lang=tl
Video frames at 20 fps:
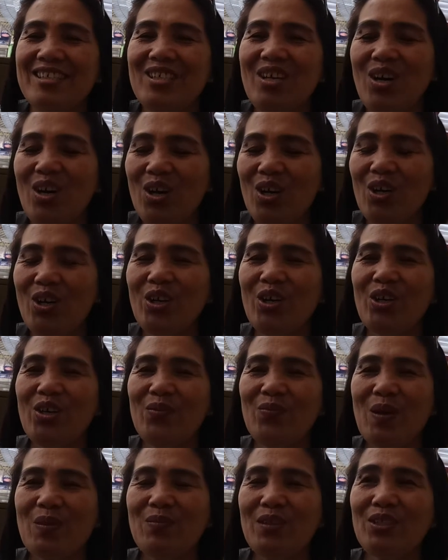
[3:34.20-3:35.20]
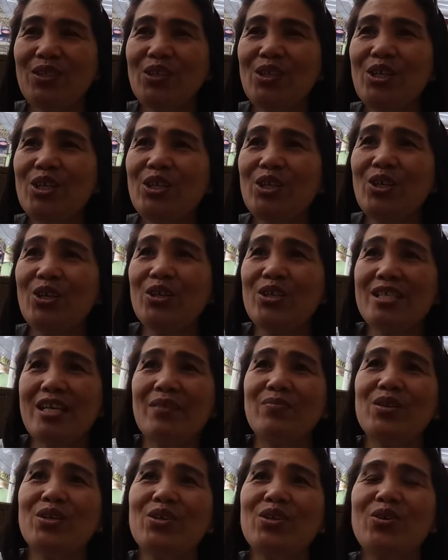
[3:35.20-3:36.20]
So, pagpatuloy ko,
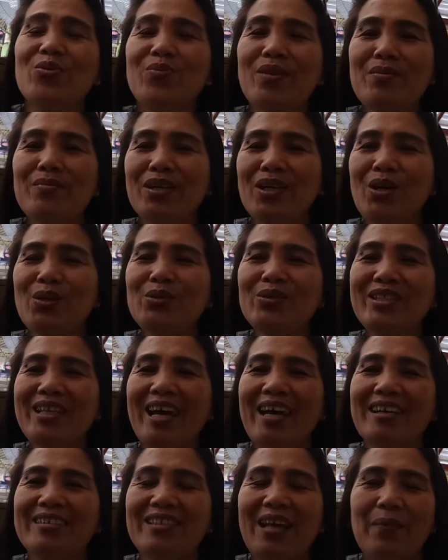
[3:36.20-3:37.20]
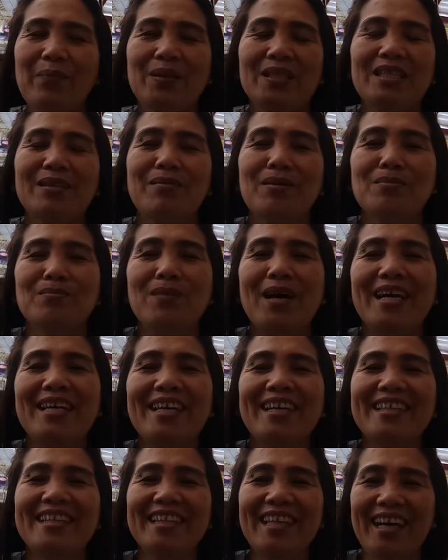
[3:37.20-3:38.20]
sabi ko yung may mga utang, dapat na
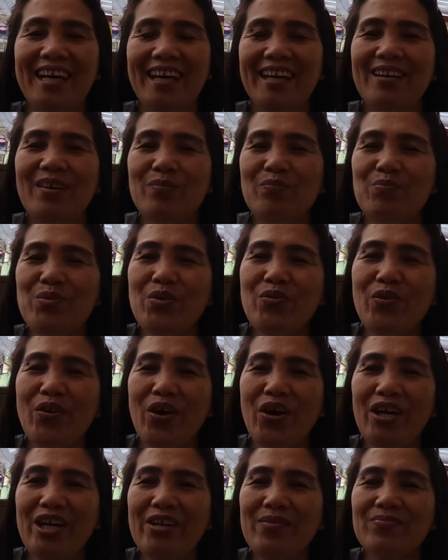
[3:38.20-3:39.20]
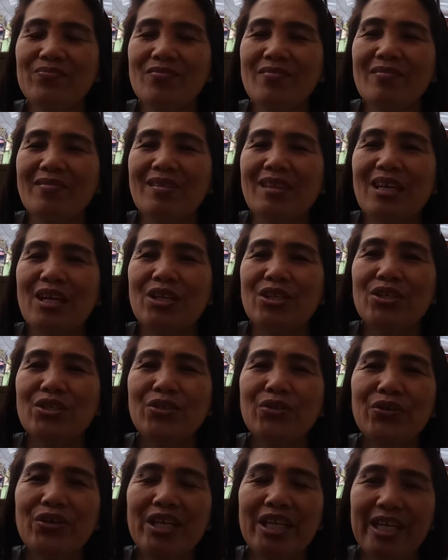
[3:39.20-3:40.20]
magbayad na before
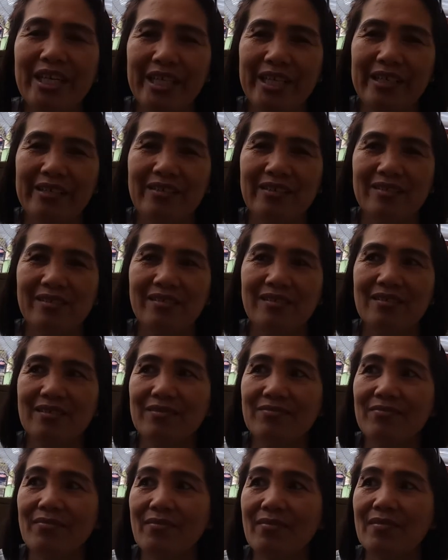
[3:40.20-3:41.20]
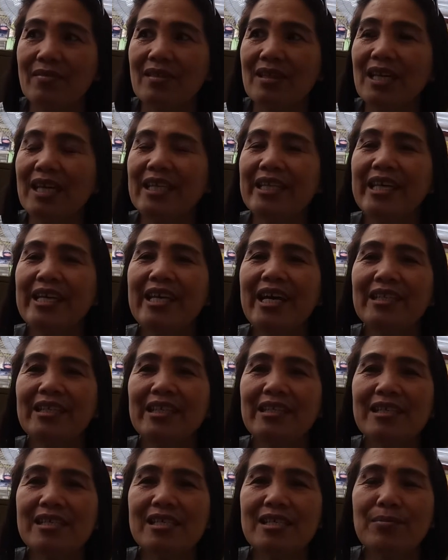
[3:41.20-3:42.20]
New Year. Hindi
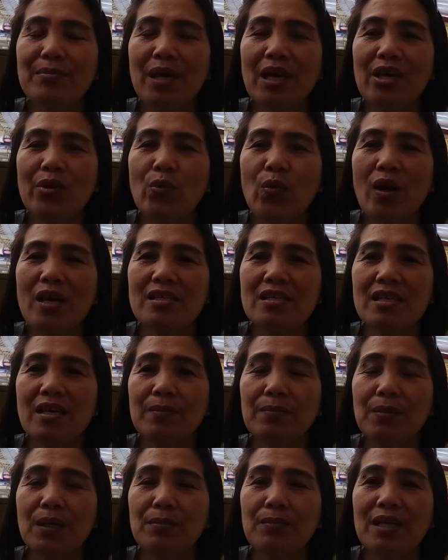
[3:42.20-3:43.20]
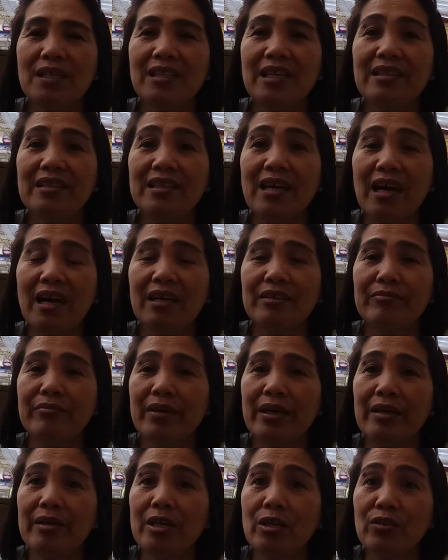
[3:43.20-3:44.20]
natin kasi maiiwasan pag may tindahan,
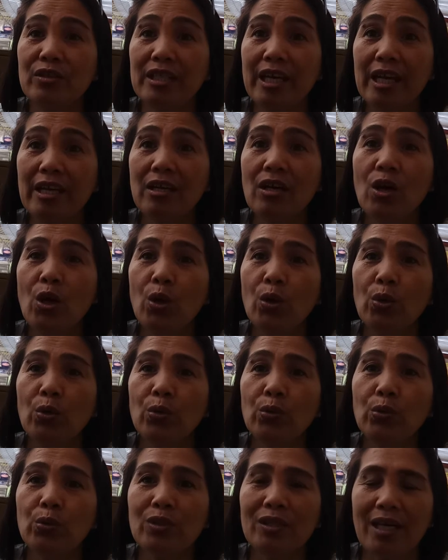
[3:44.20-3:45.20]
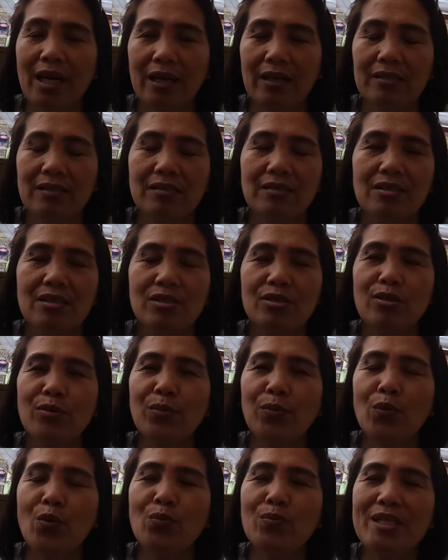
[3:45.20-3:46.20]
mayroon ding utang.
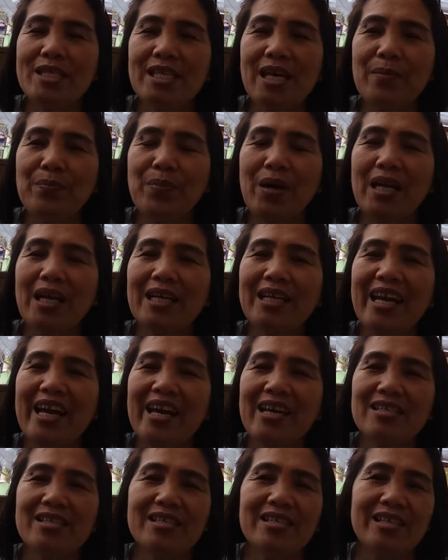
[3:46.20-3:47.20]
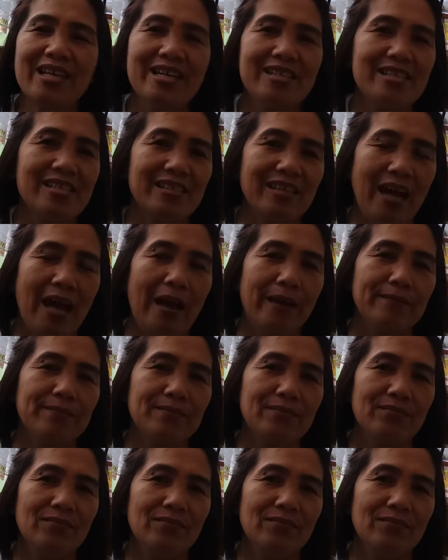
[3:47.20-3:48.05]
So, kuminsan parang na-stress ka,